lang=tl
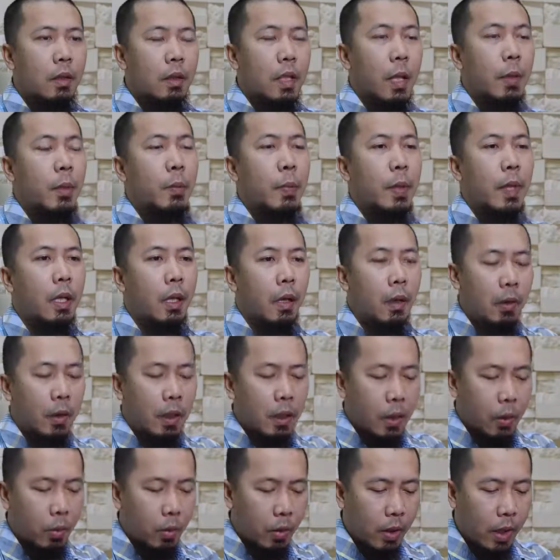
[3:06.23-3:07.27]
Sabi pa ng Allah
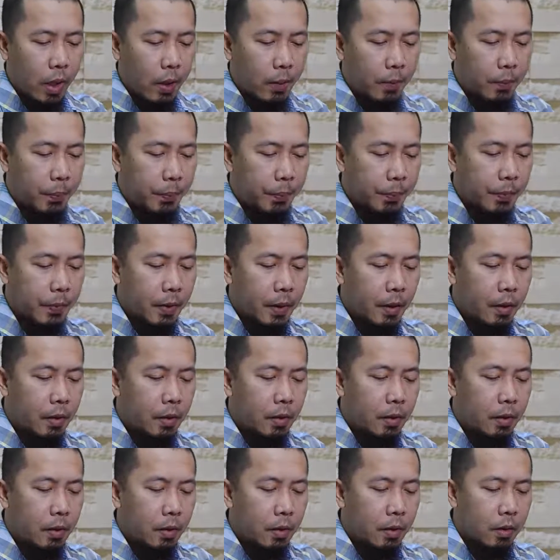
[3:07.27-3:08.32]
sa Quran,
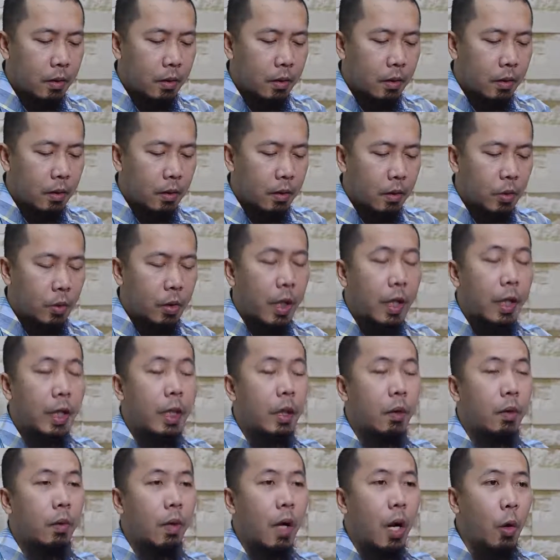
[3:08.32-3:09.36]

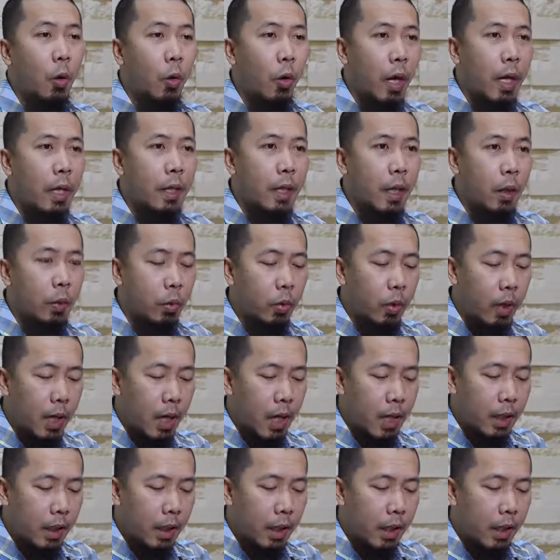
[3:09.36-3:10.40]
Shahidallahu annahu
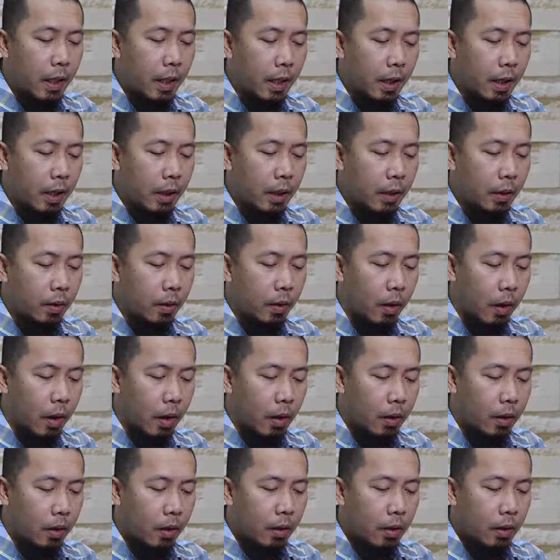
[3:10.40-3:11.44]
la ilaha
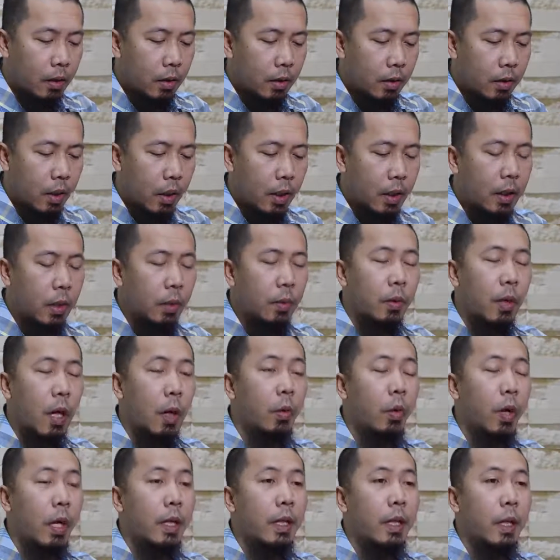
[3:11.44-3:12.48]
illallah,
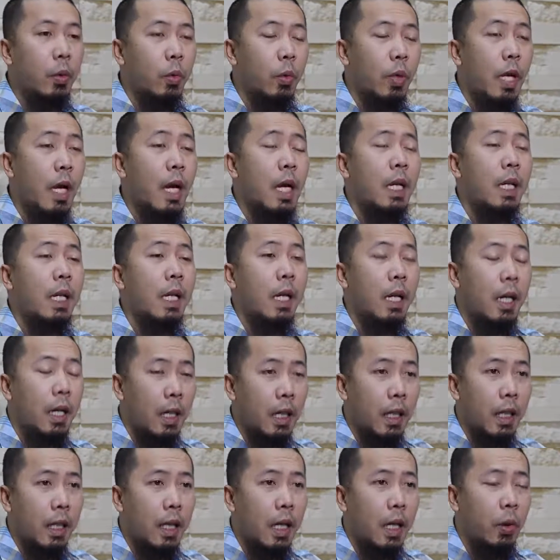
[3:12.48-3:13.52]
shahidallahu annahu la ilaha
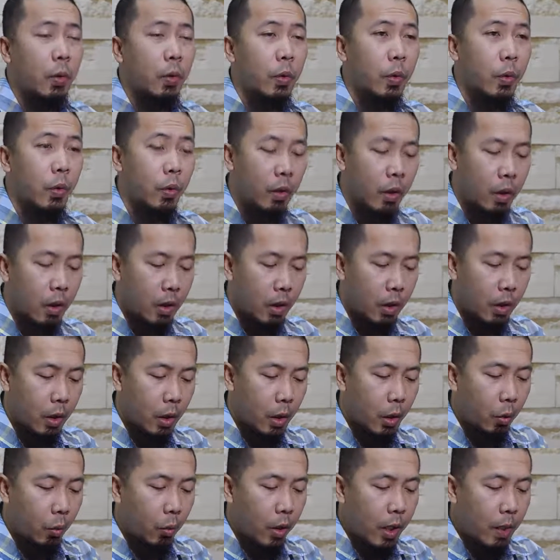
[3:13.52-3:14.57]
illahu,
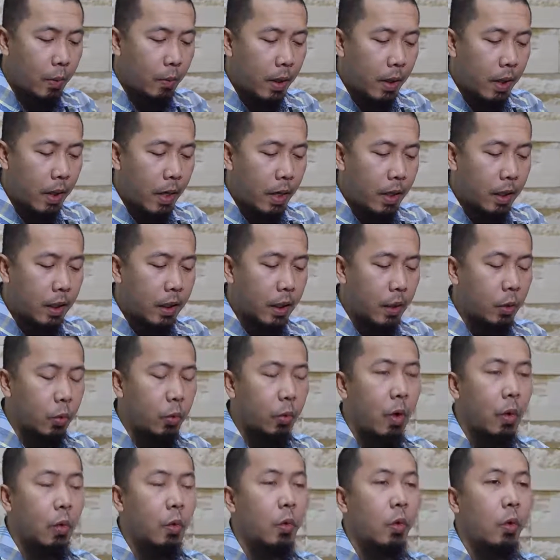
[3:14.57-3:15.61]
wal malaikat
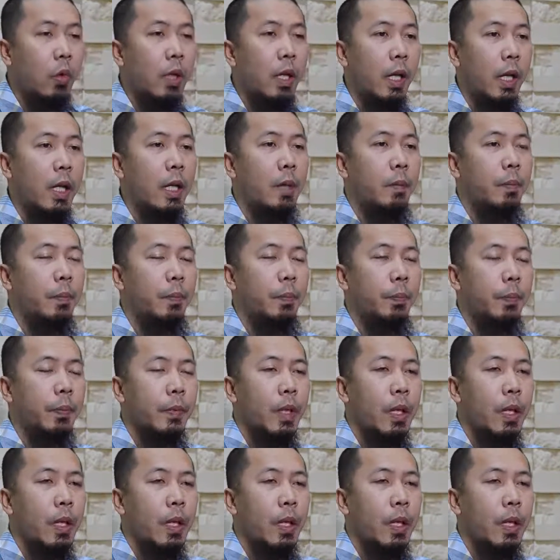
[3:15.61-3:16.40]
wa ulul ilm.